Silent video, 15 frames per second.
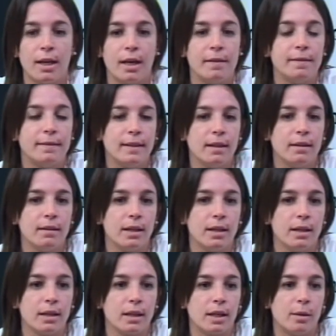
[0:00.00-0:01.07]

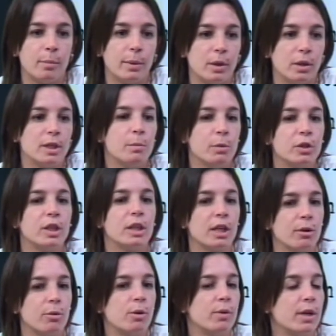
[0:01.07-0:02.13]
entiendan que el peronismo tiene
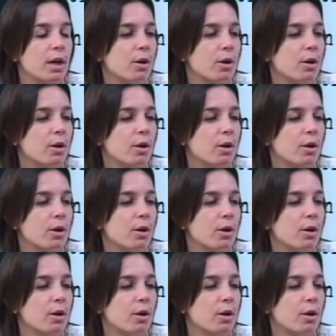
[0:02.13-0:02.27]
que volver